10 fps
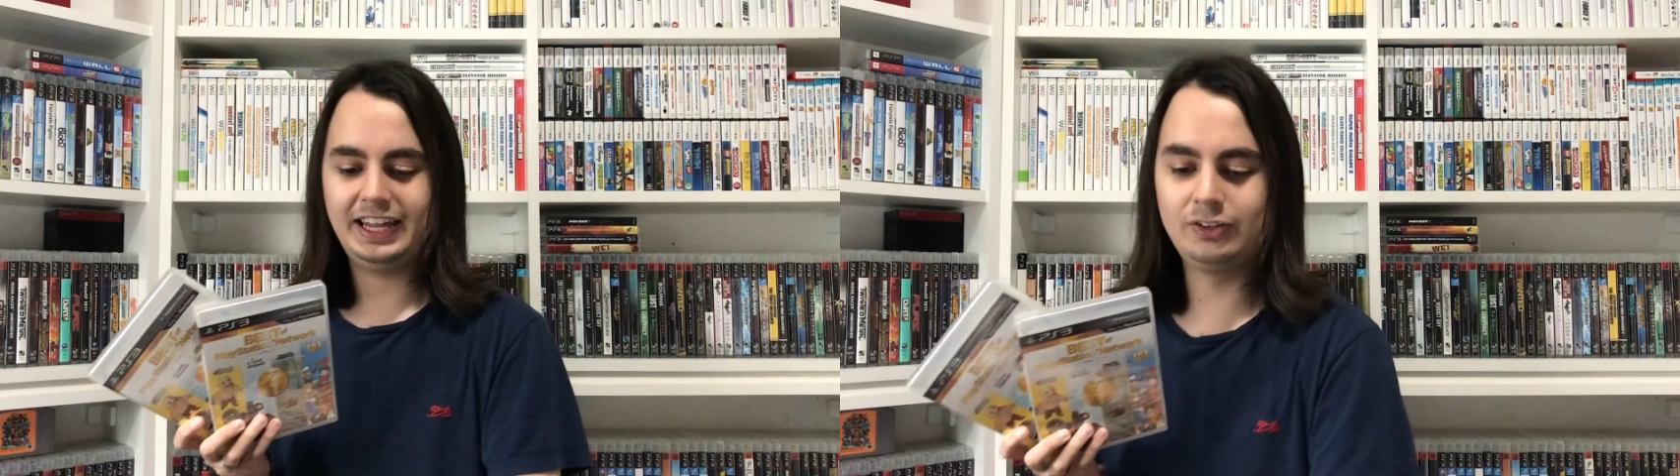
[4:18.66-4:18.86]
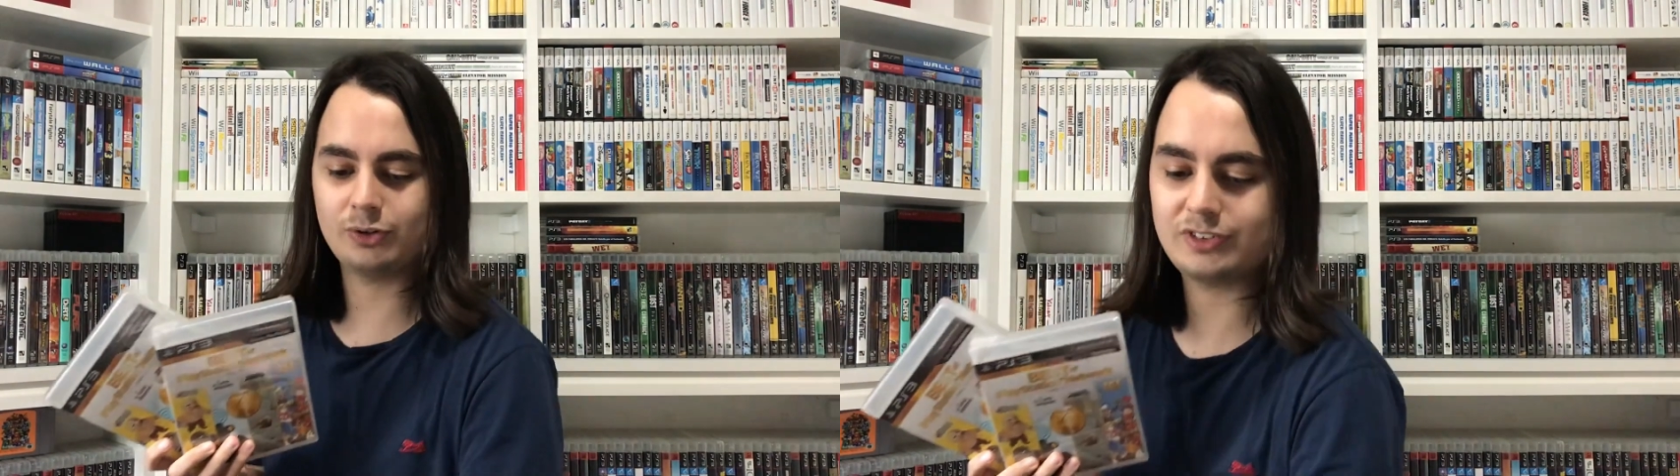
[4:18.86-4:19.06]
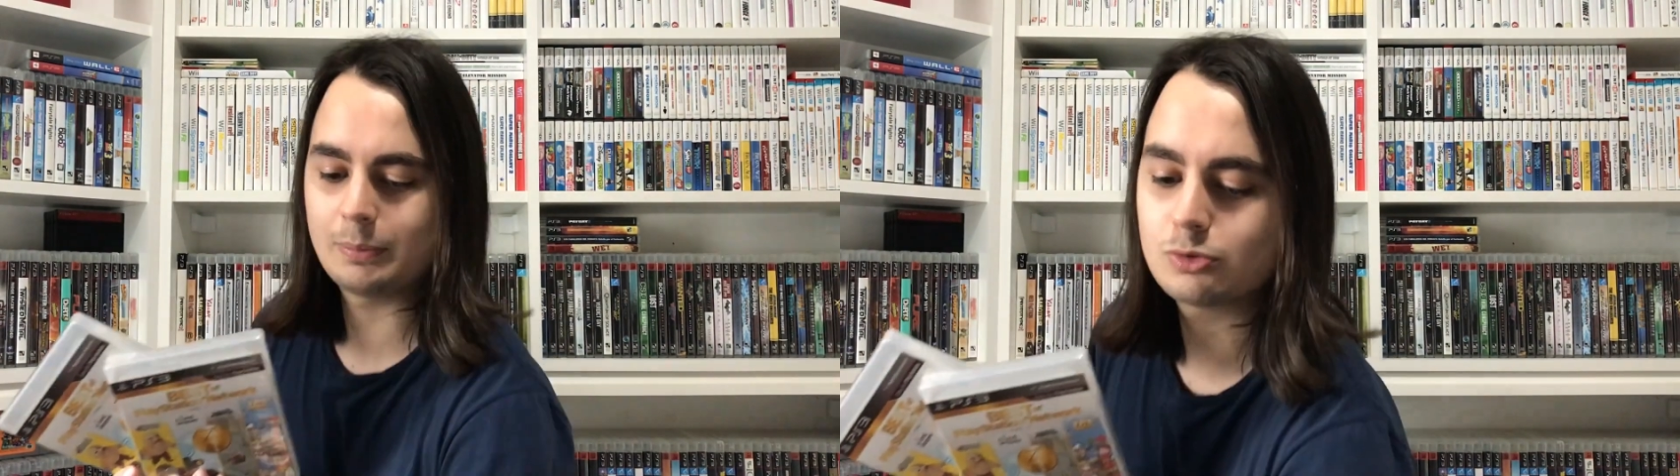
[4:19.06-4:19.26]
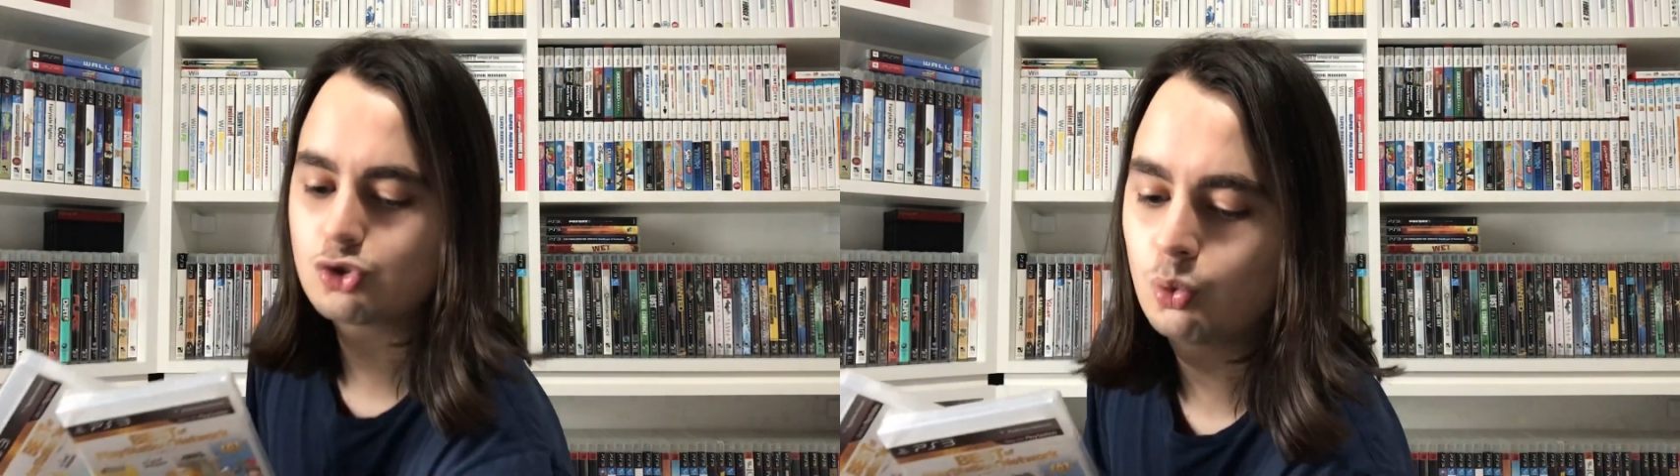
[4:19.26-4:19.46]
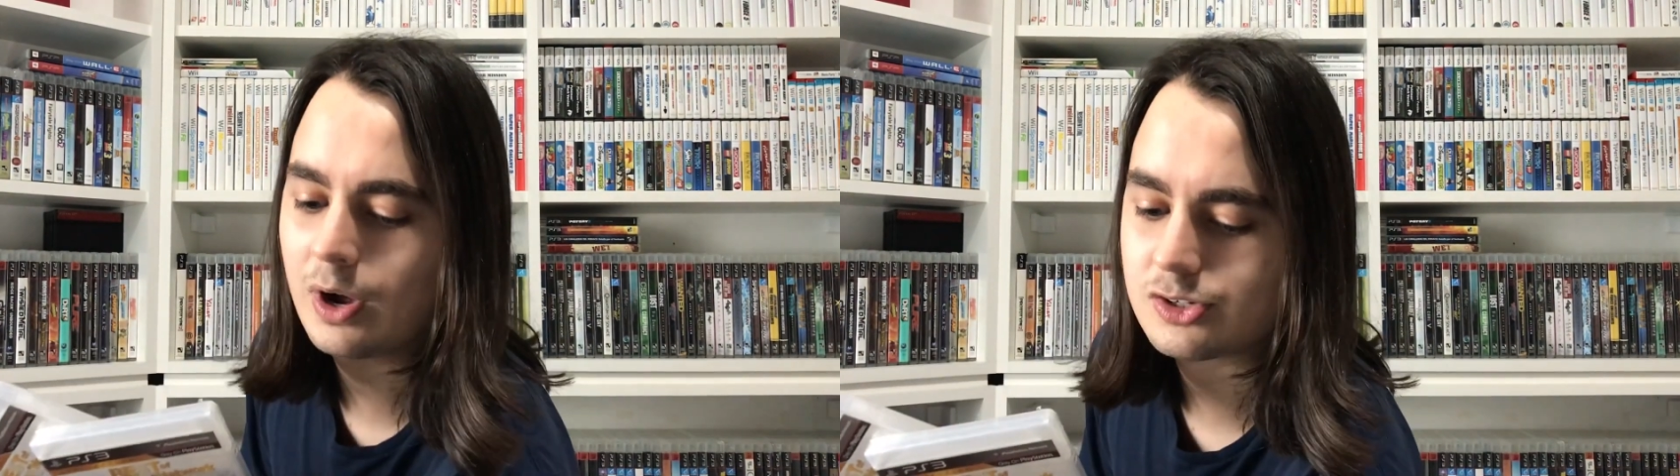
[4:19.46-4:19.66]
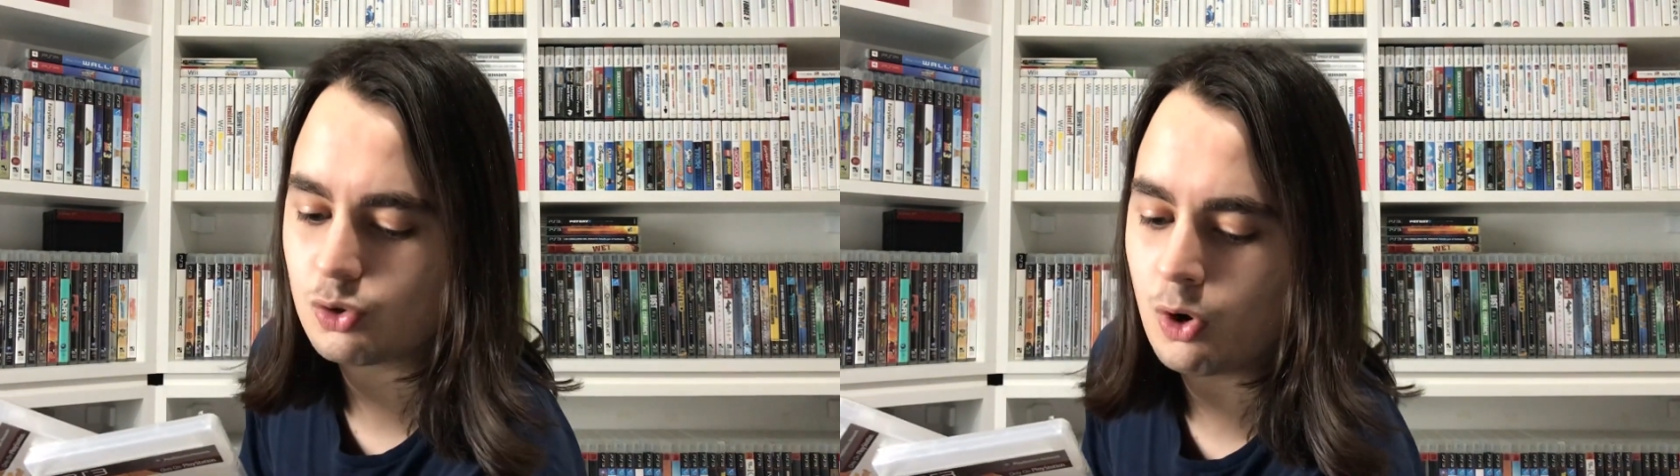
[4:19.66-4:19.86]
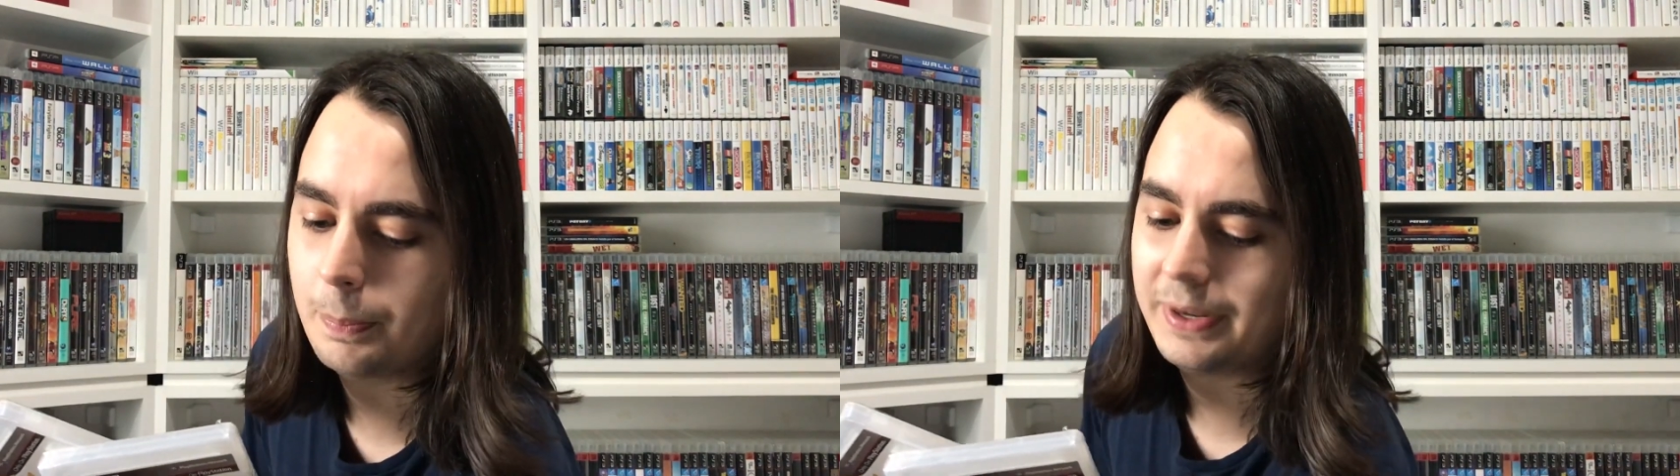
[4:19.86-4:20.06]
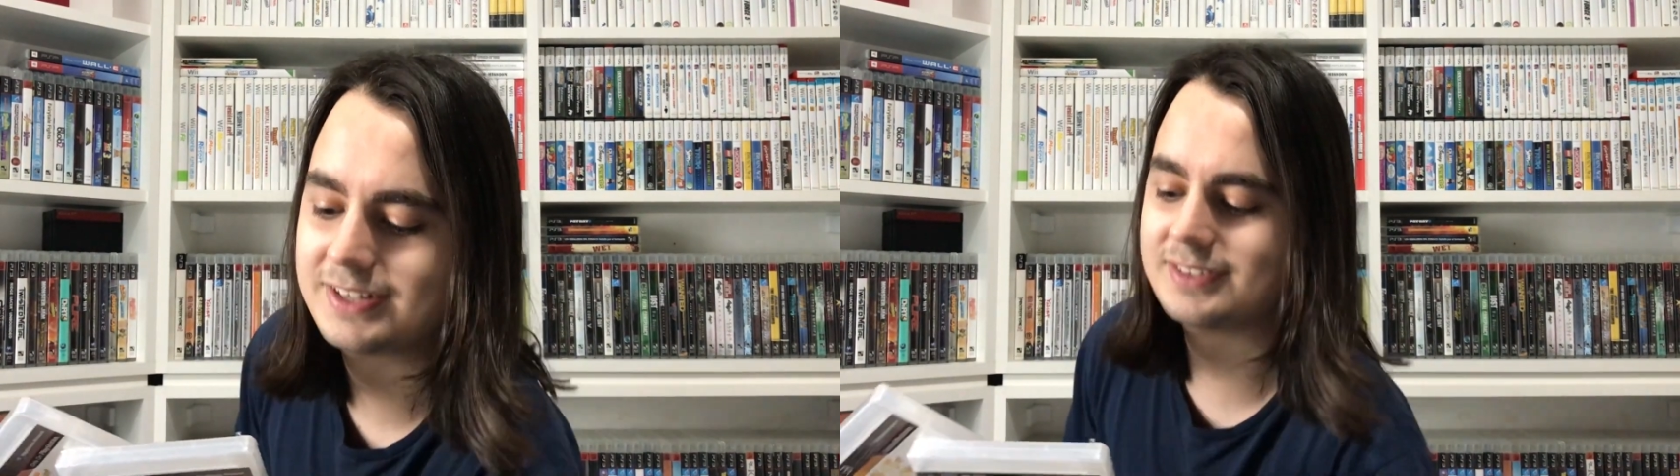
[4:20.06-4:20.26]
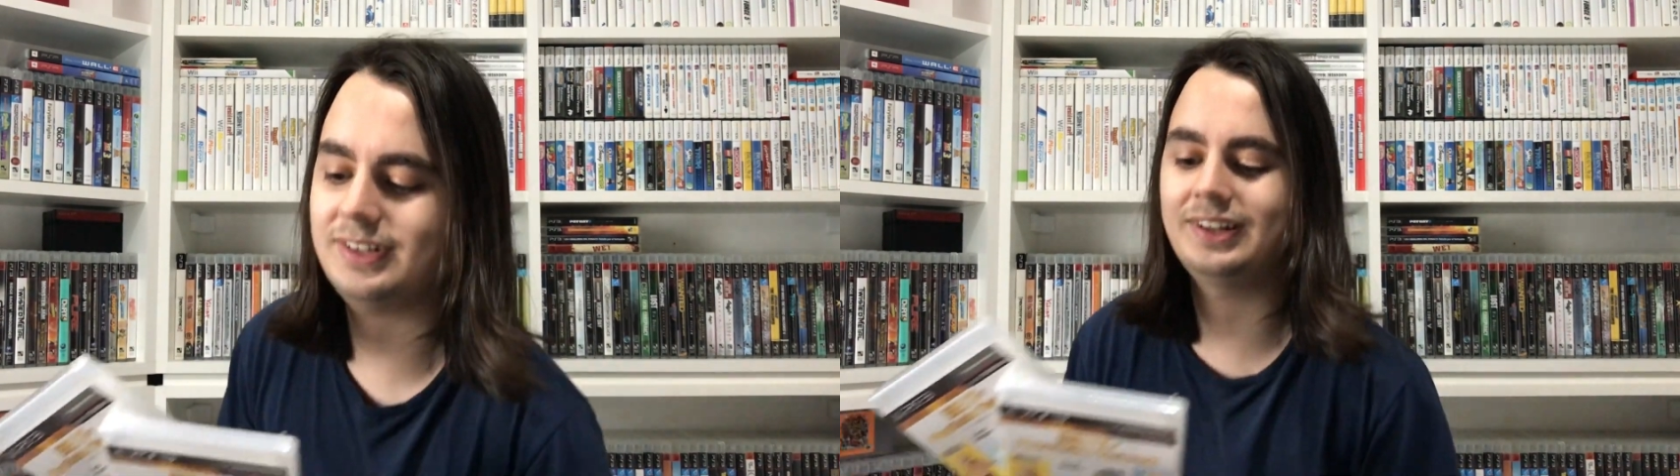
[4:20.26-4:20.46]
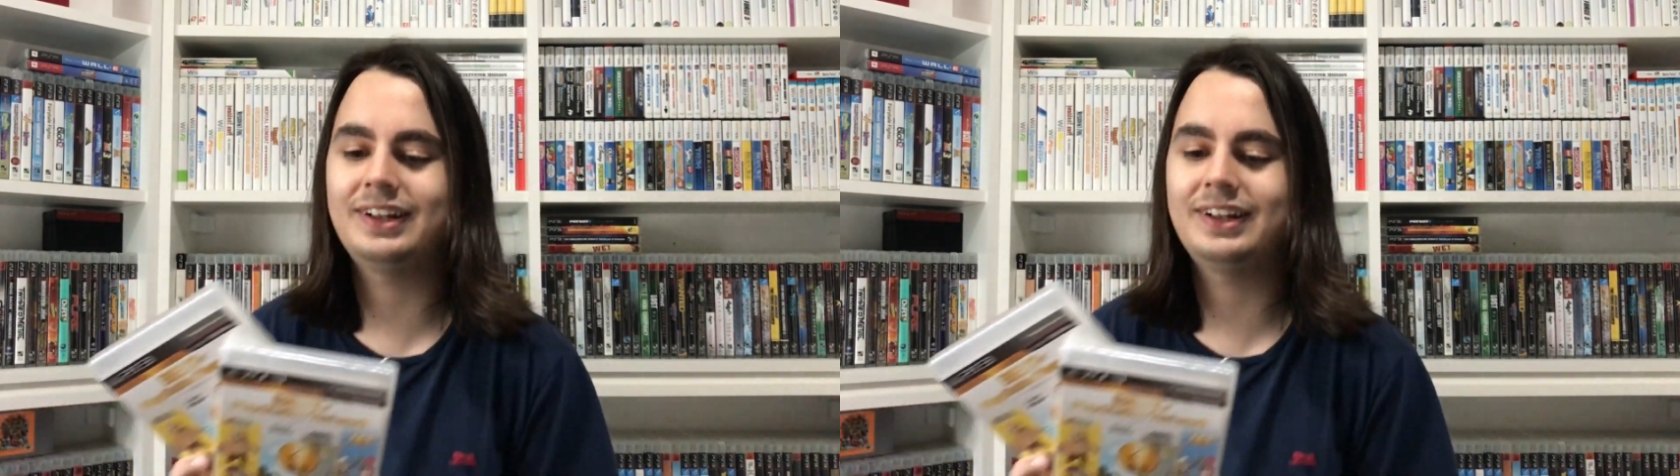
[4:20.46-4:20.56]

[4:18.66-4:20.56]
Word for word: e nós temos duas cópias